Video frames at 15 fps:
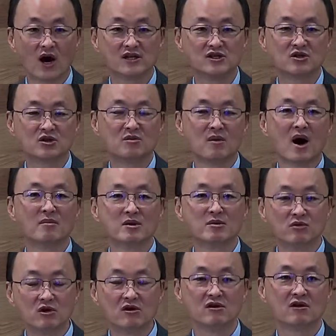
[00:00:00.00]
아지고 마음의
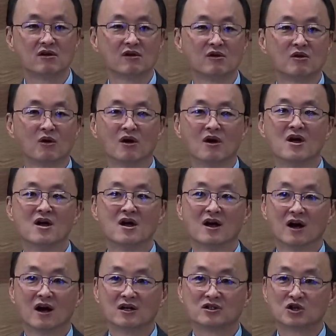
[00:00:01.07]
문을 열고
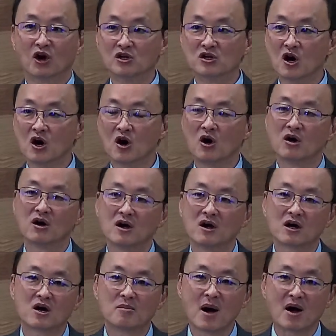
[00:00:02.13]
어, 전혀
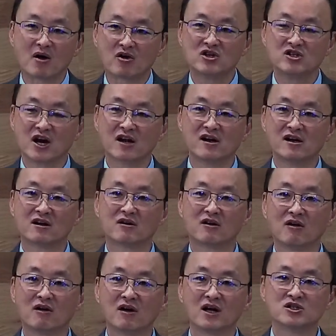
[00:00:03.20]
그 바뀌지 않을
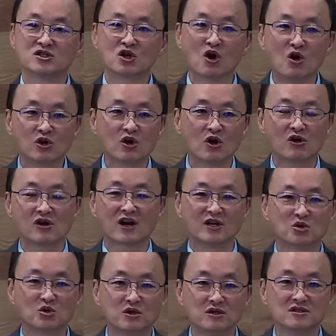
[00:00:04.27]
그러한 성격을
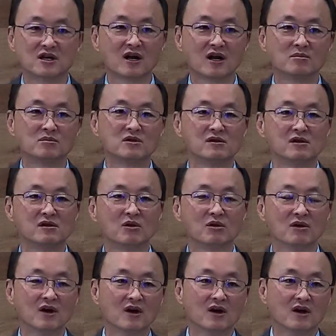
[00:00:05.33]
가지고 있는
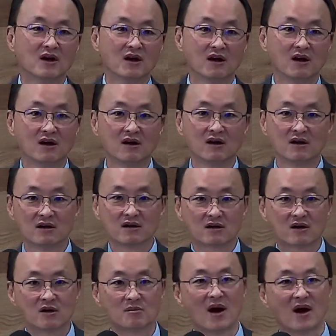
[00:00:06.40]
사람들도 어,
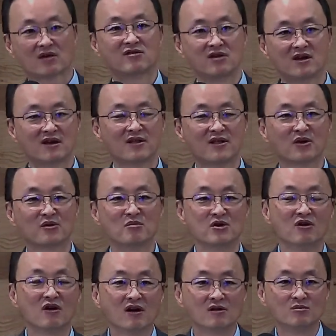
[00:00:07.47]
그 바뀌게 되고 뭐
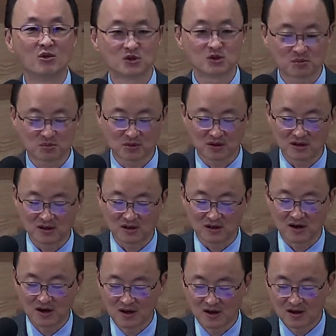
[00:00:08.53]
이러한 모습들을
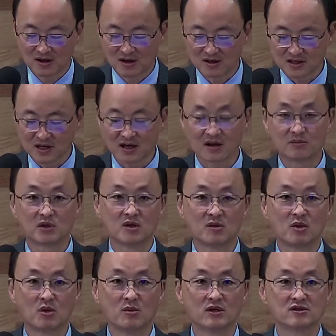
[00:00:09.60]
어, 사람들이
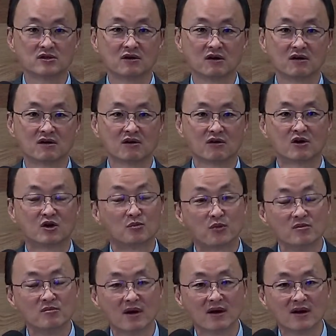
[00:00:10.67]
보면서 그리고
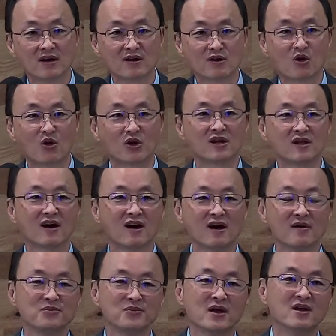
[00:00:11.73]
그뿐만 아니라
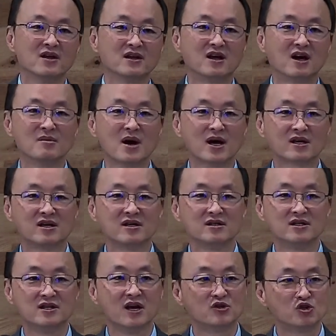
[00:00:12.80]
거기에다가 기가
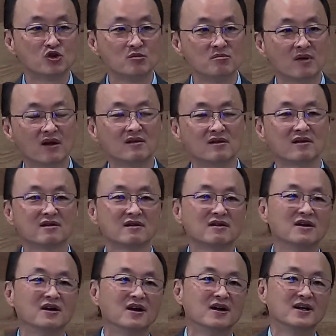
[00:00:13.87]
막힌 예수님만
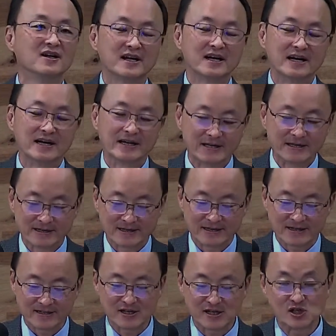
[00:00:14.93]
그 어,
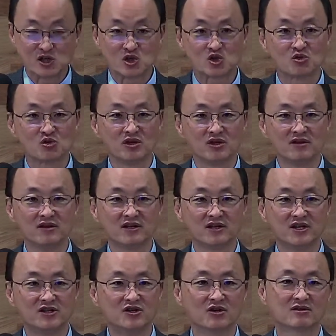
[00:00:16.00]
하실 수 있는
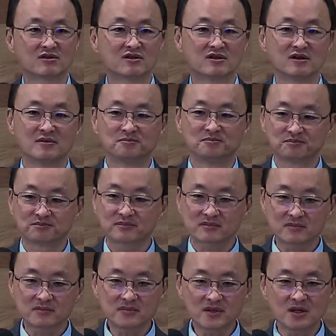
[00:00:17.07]
기적들
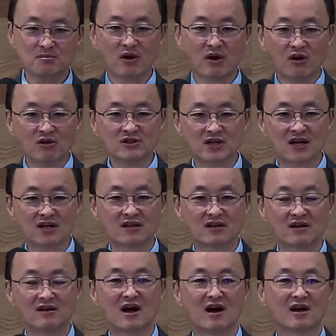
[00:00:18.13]

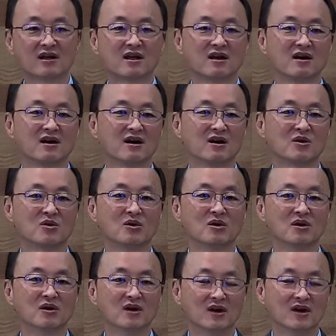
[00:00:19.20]
병자들을 낫게 하고